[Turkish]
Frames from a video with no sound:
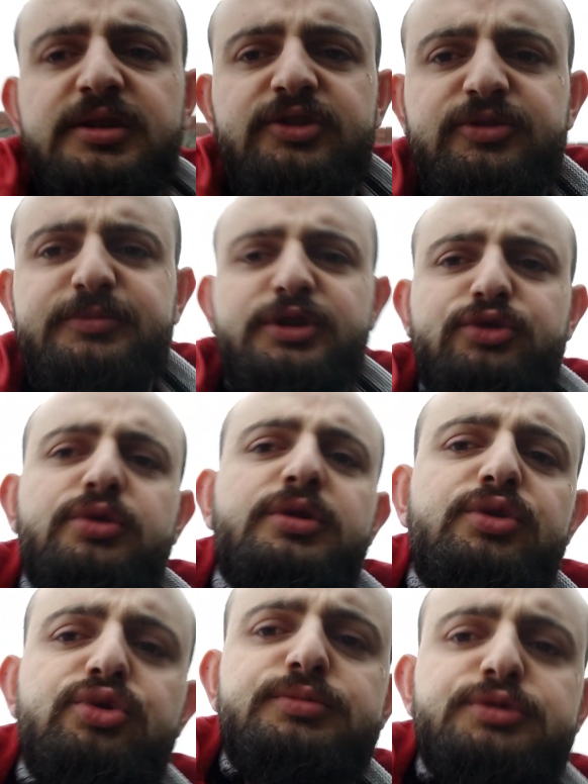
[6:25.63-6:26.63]
Şimdiden
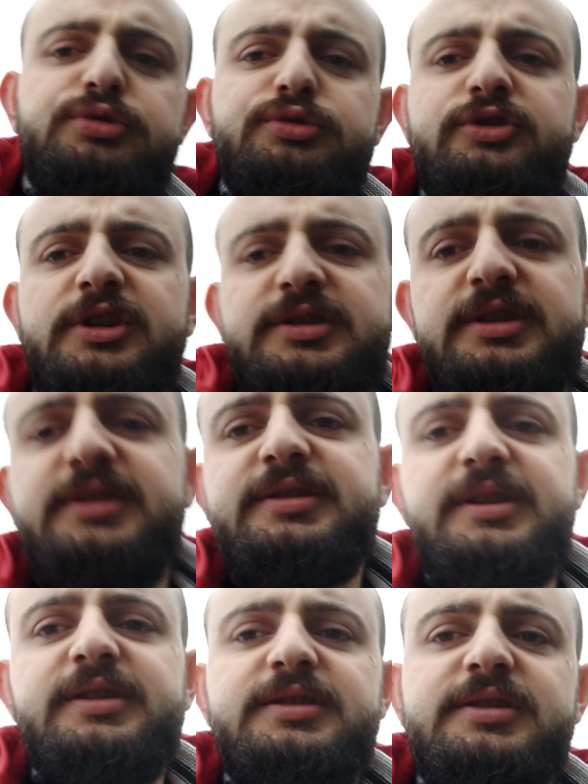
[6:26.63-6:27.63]
sonra yumurtlayacaklar
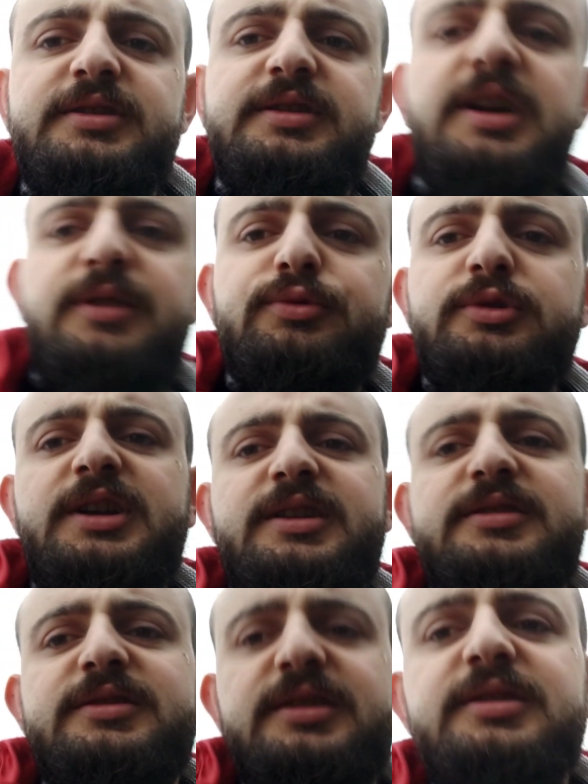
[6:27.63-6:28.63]
da
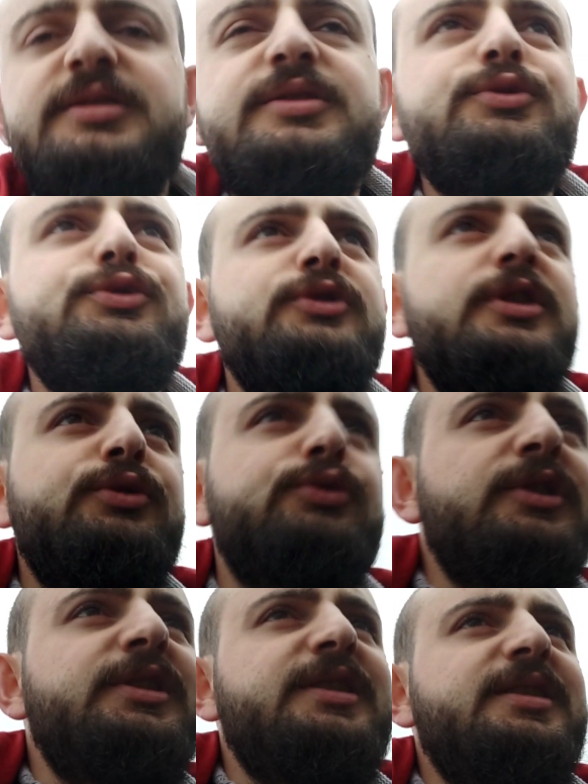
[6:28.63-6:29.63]
yavrularında güzel
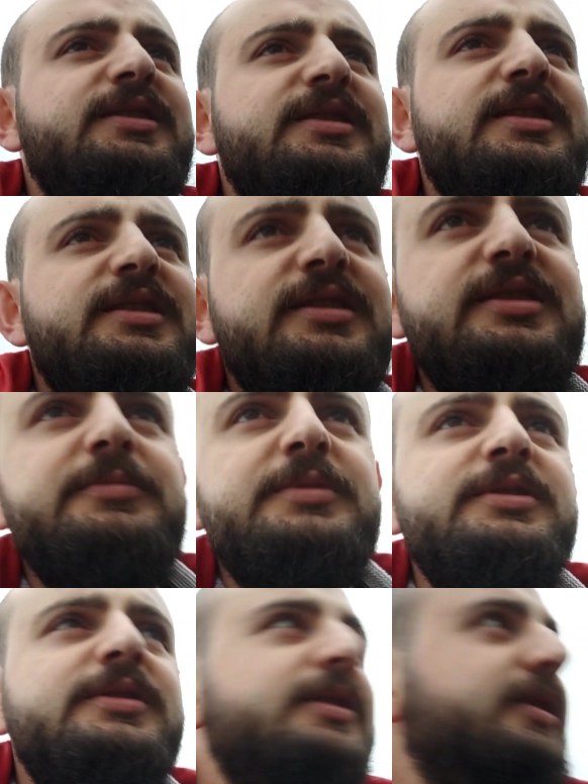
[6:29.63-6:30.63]
güzel kendileri
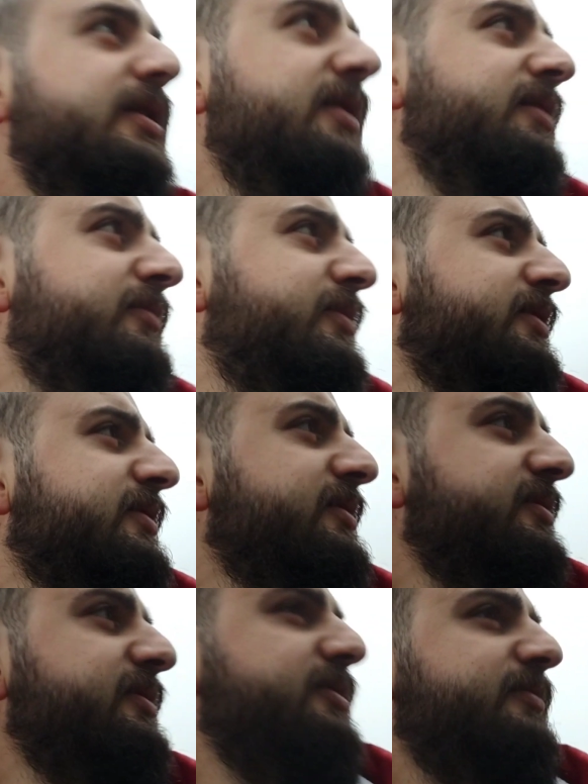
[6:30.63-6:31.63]
gibi
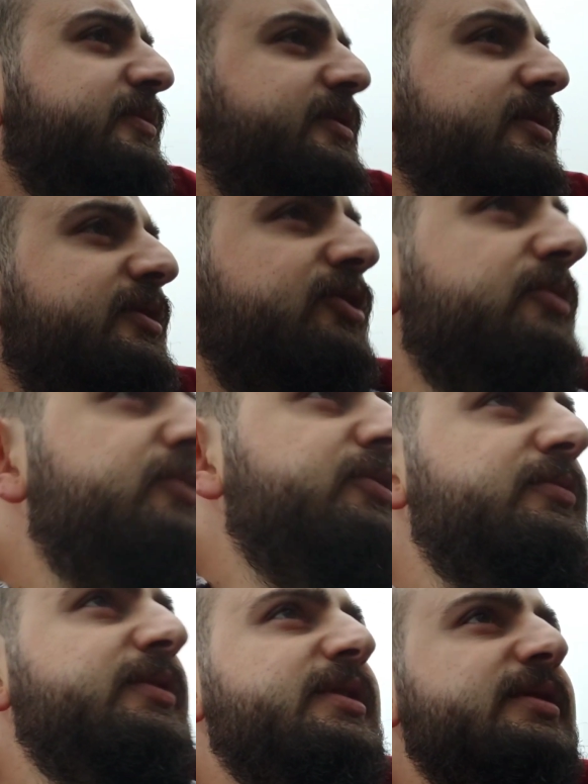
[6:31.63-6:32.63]
pırıl pırıl
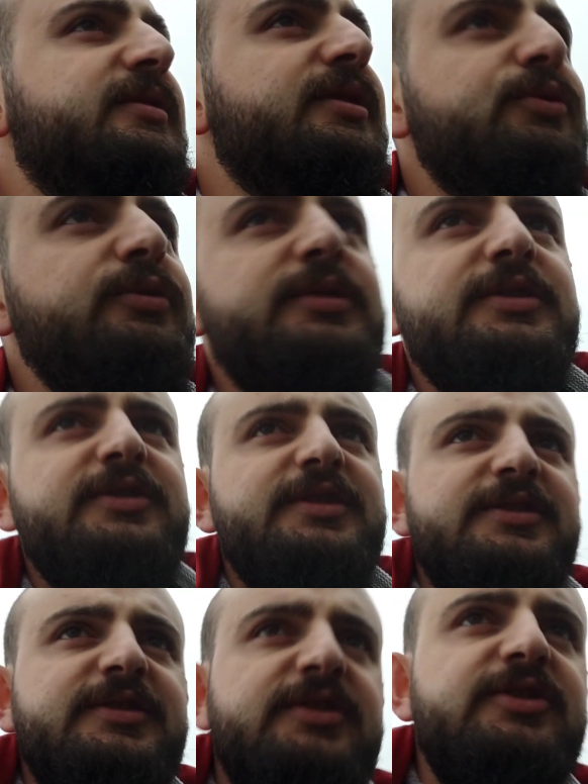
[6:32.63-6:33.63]
civcivlerinde
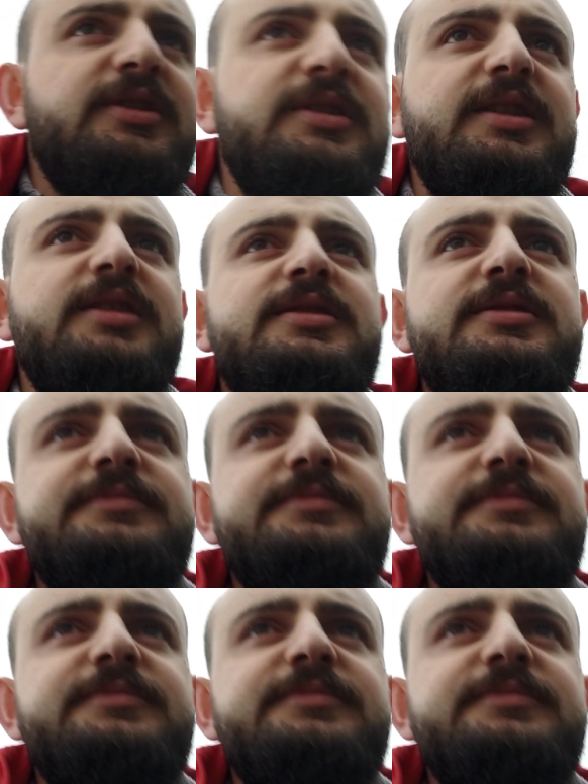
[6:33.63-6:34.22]
göreceğiz inşallah.